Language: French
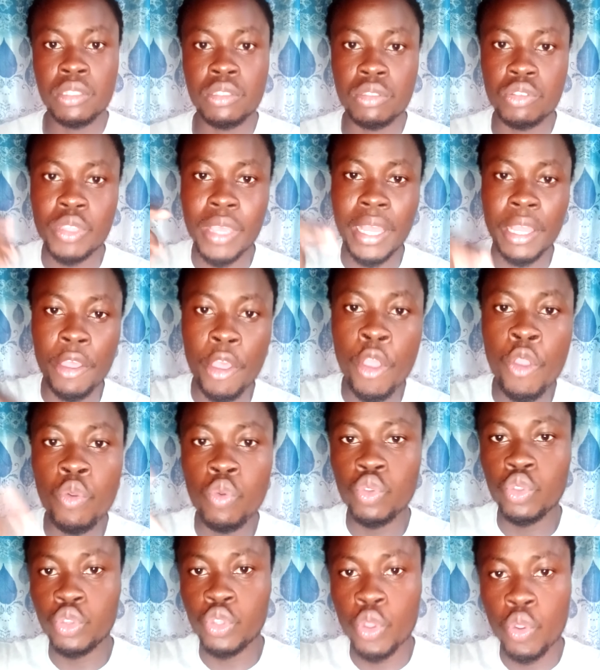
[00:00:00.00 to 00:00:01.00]
Tu as un
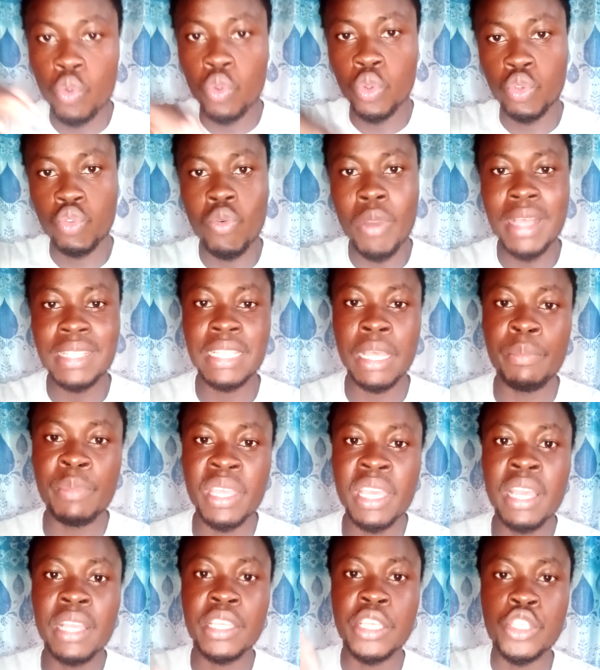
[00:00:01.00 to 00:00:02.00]
ou deux ou trois
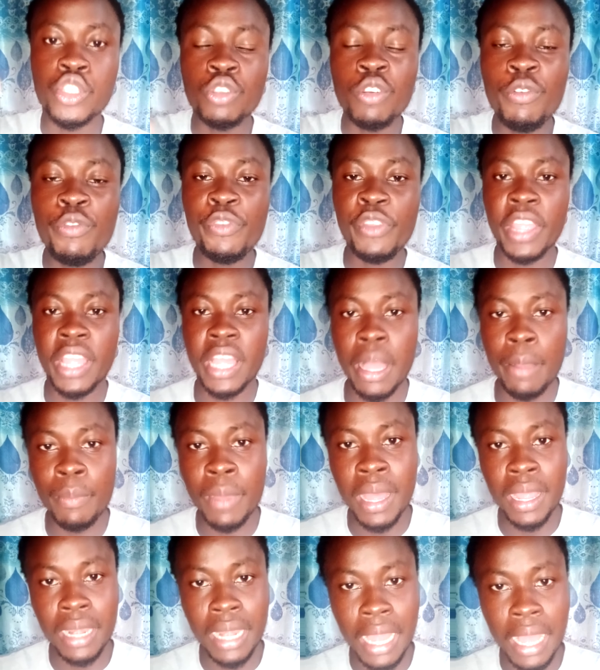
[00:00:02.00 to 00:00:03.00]
amis qui sont
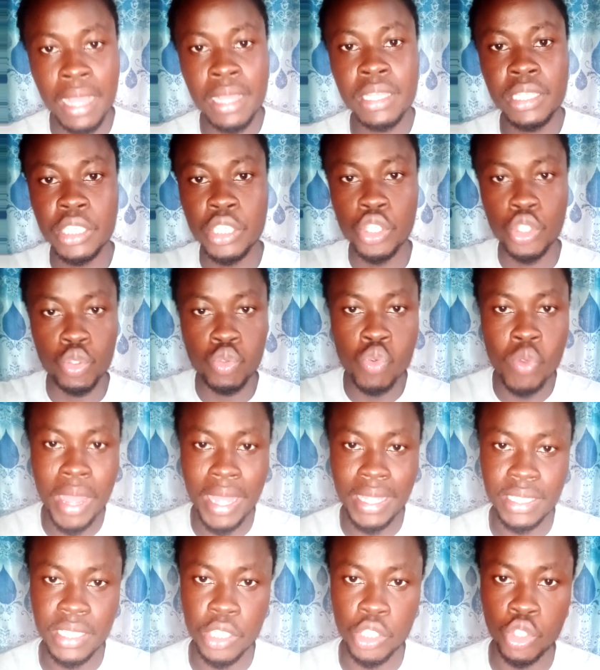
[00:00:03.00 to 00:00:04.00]
fréquemment là, qui jouent
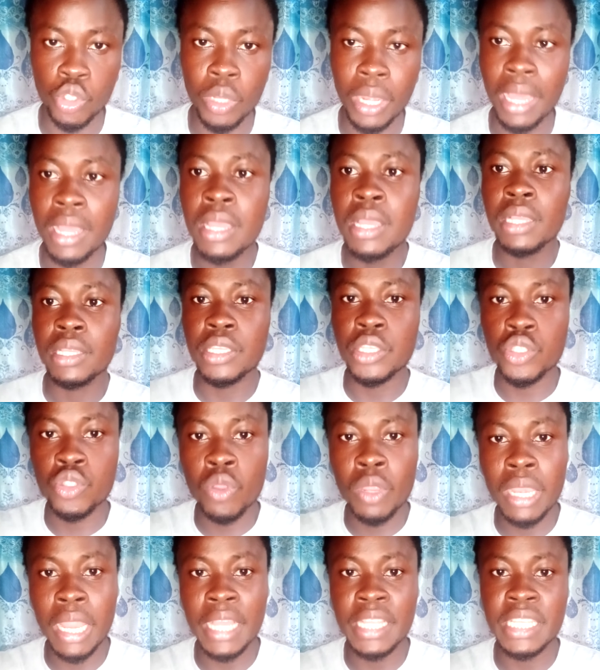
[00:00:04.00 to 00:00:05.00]
à ces jeux-là, qui
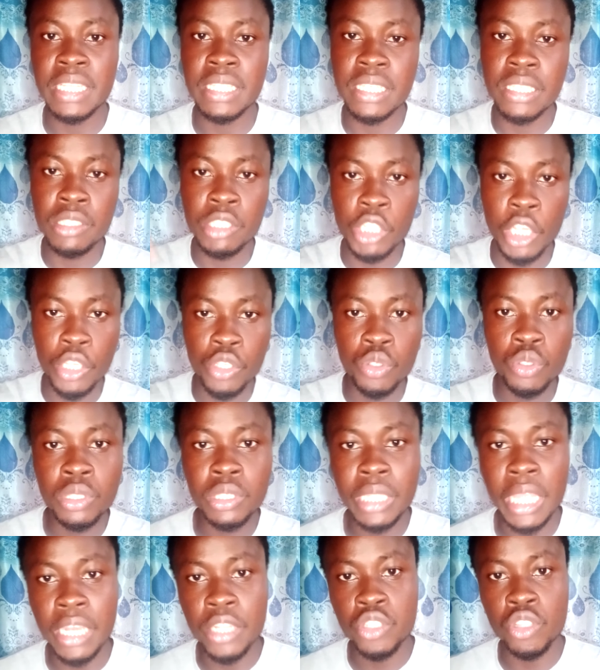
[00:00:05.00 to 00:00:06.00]
sont là, qui disent j'ai eu
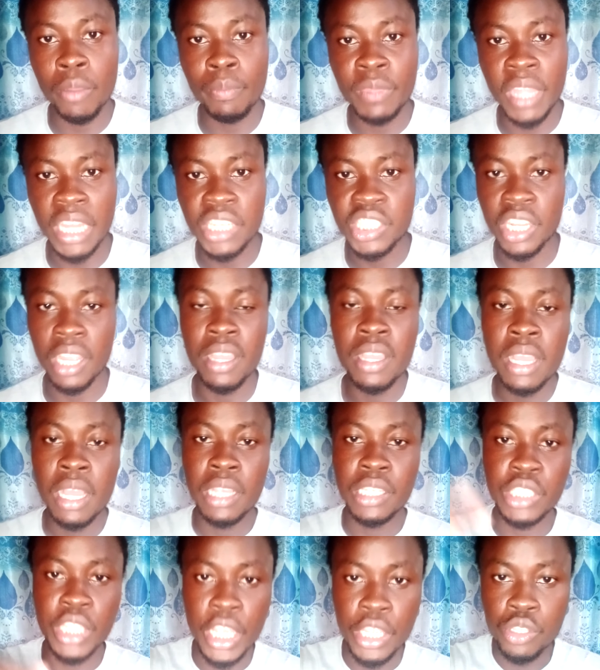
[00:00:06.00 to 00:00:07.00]
telle somme d'argent,
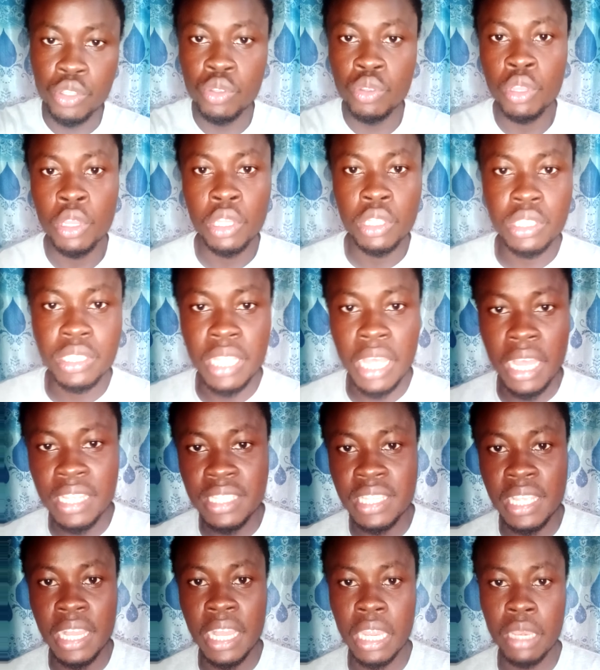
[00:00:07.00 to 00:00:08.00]
j'ai eu
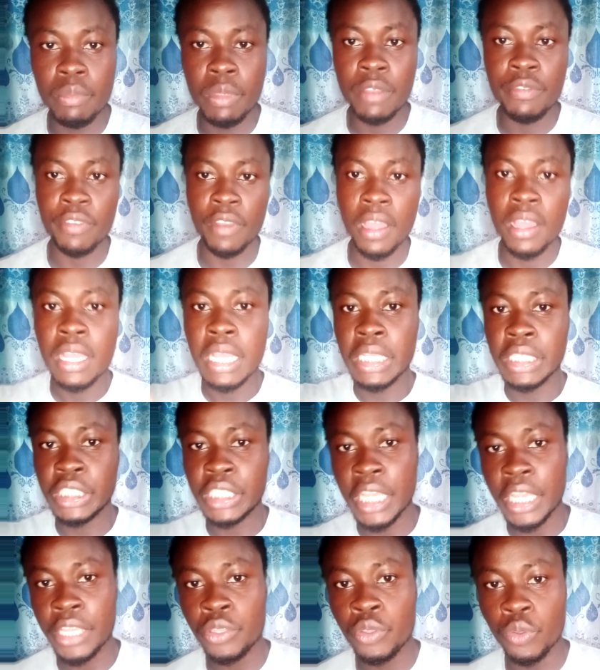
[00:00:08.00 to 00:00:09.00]
150 000 francs,
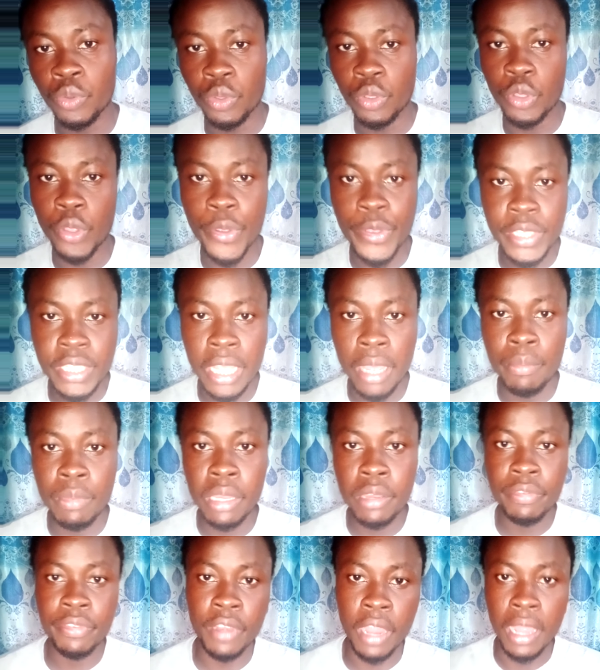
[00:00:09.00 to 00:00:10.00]
j'ai eu 200
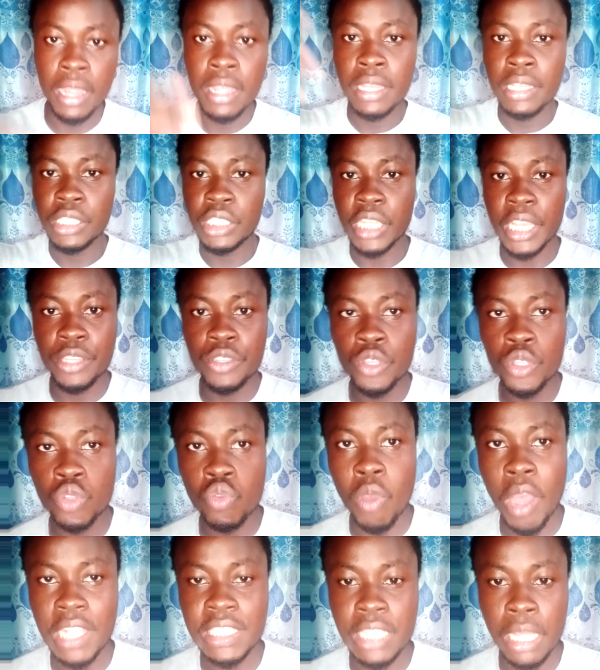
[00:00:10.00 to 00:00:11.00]
000 francs, j'ai eu
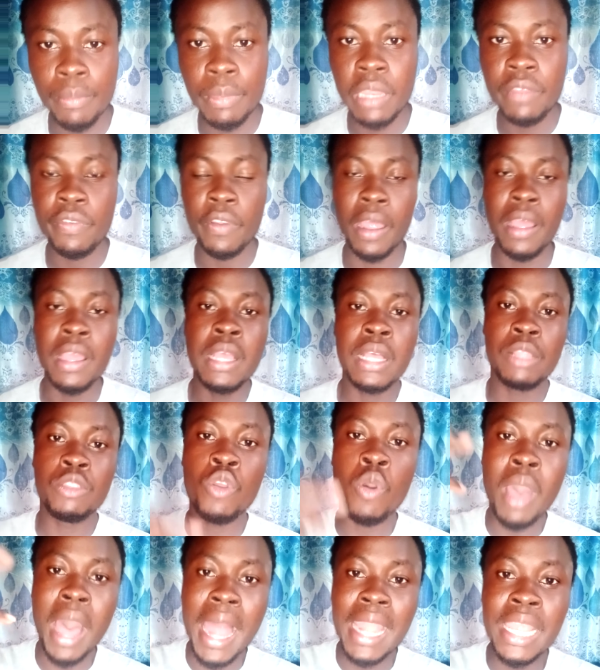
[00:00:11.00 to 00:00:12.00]
300 000 francs.
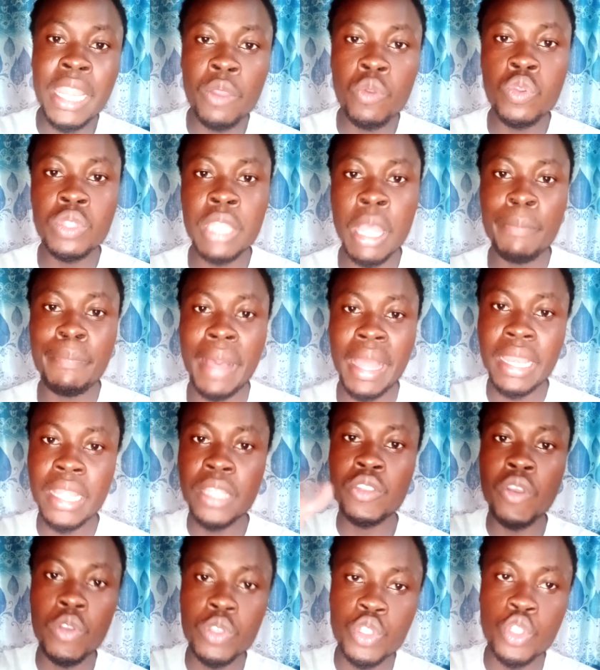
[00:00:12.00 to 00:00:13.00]
Donc en l'écoutant parler,
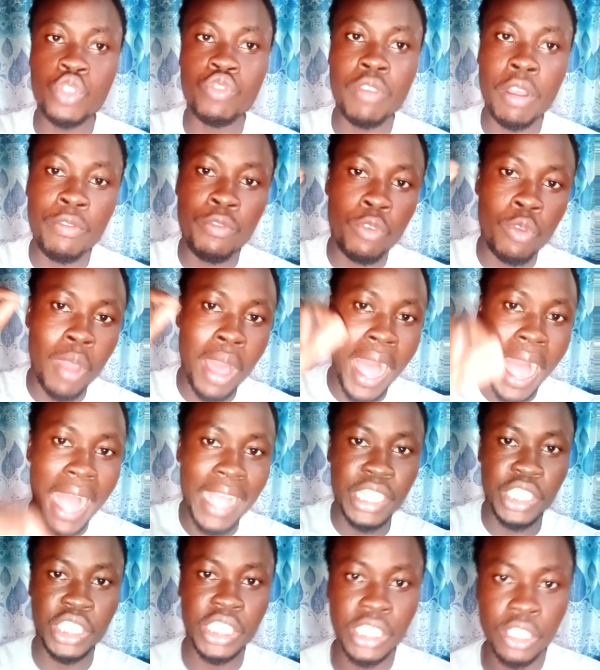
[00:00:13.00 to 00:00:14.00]
toi aussi tu vas vouloir
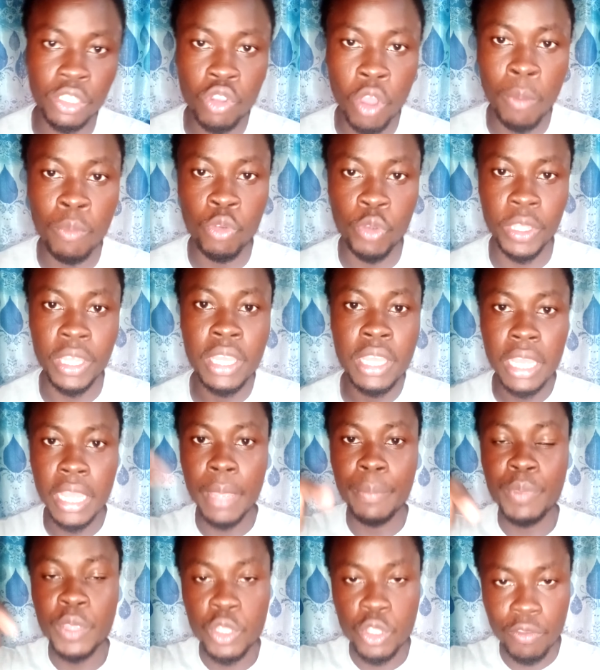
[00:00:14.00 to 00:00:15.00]
agir comme lui
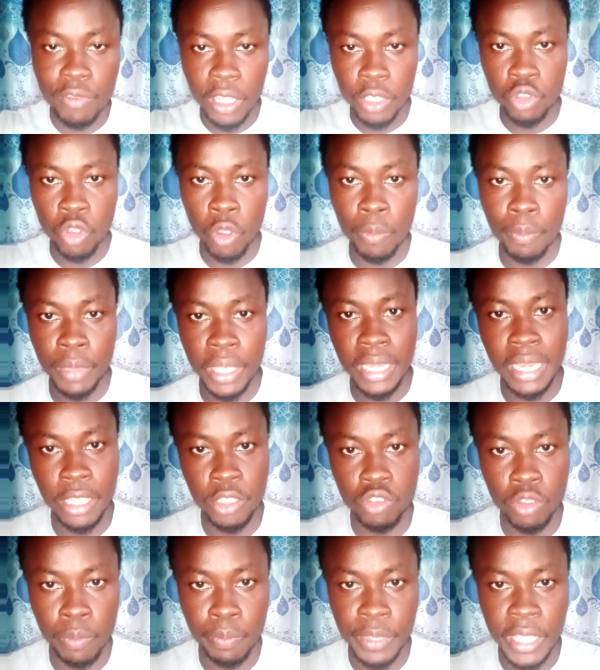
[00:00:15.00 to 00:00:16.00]
et puis tu vas tomber dans
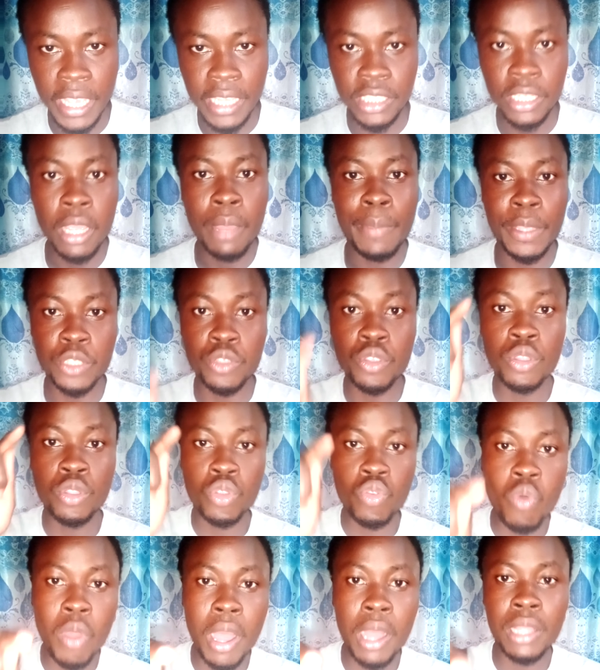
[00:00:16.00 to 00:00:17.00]
son piège. Parce que
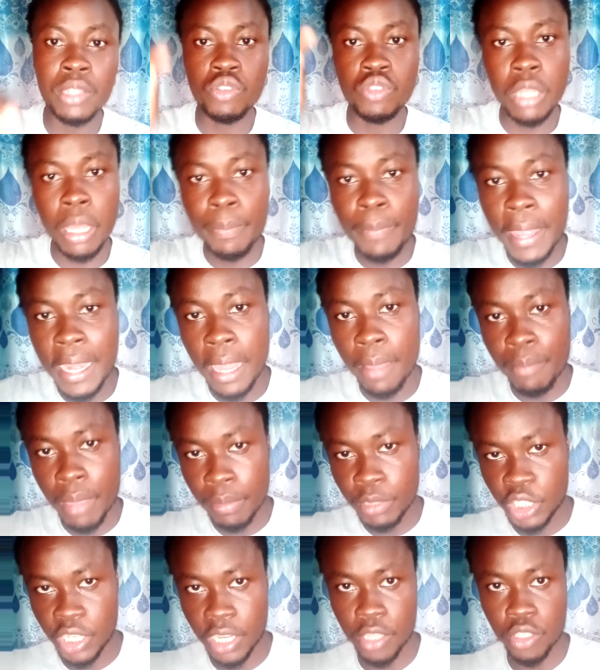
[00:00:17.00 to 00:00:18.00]
toi, tu n'as pas la
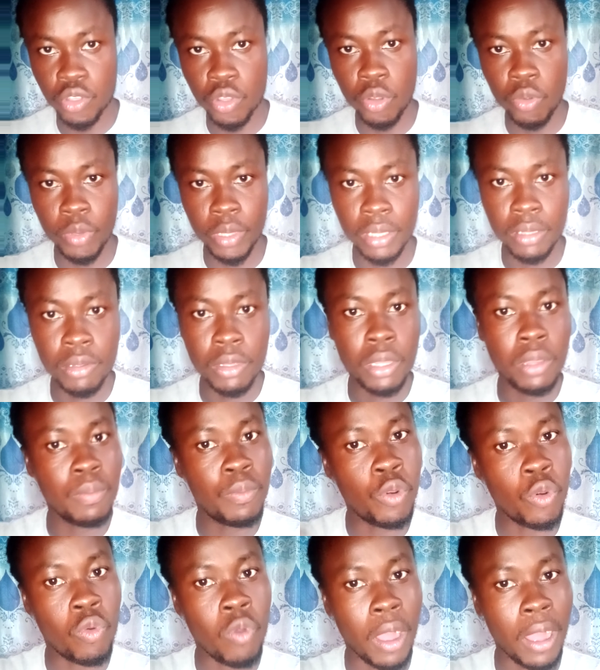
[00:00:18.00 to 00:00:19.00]
même chance que lui.
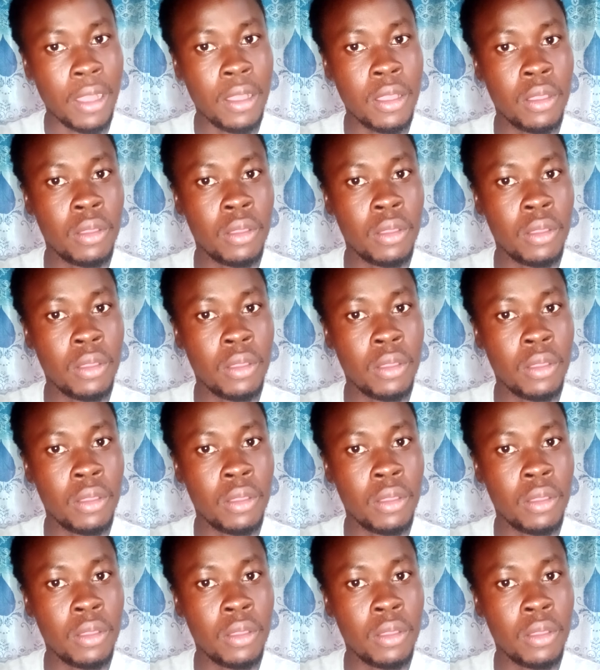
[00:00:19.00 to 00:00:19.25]
Pourquoi